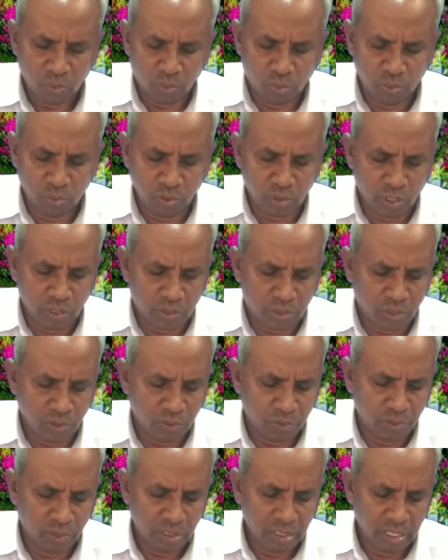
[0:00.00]

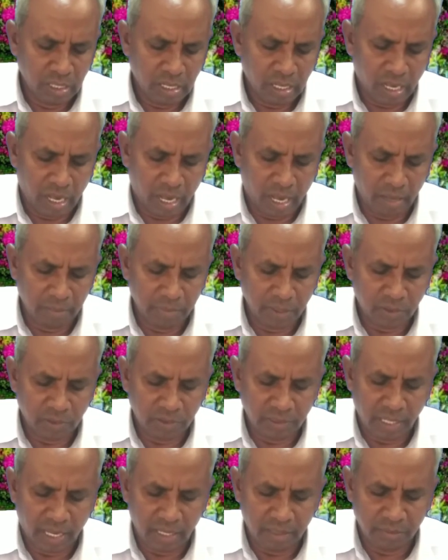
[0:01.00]
కుండునట్లు ఆమెకు
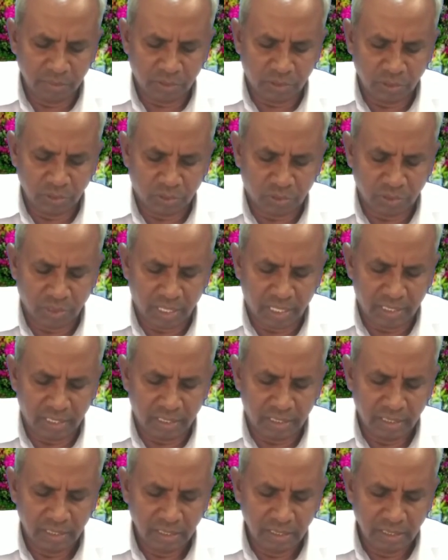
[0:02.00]
న్యాయం
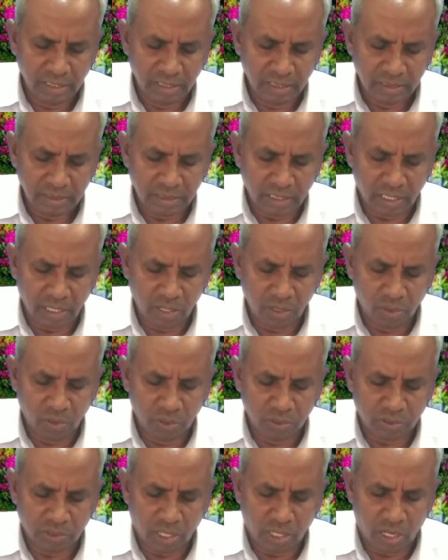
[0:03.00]
తీర్చునని తనలో
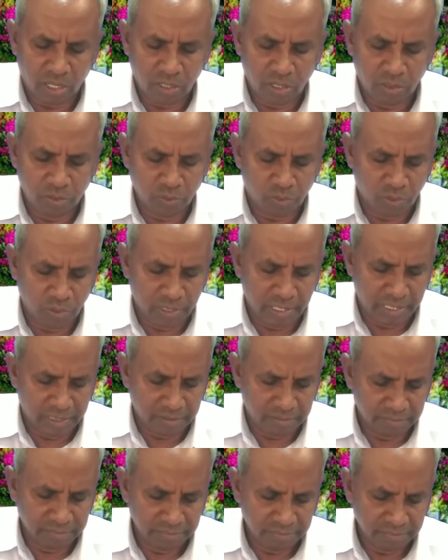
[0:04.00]
తాను
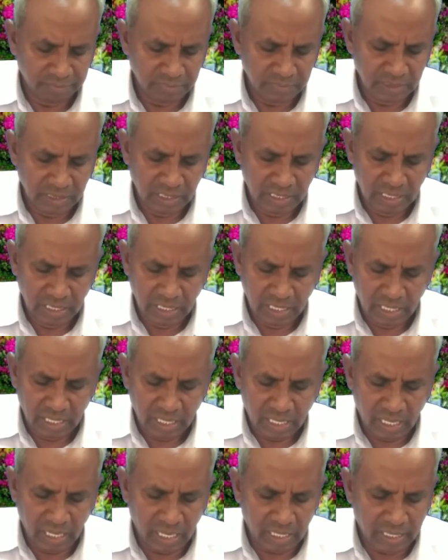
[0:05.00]
అనుకొనెను
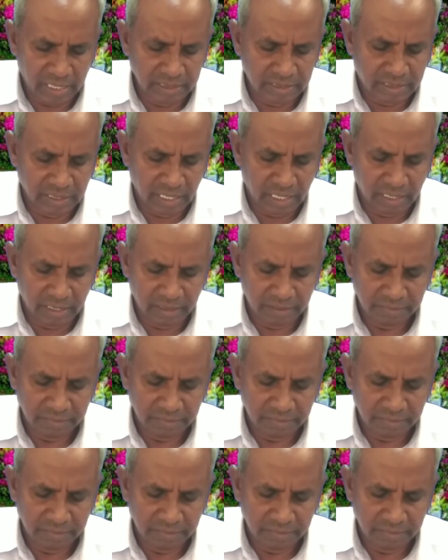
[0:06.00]
అలాగైతే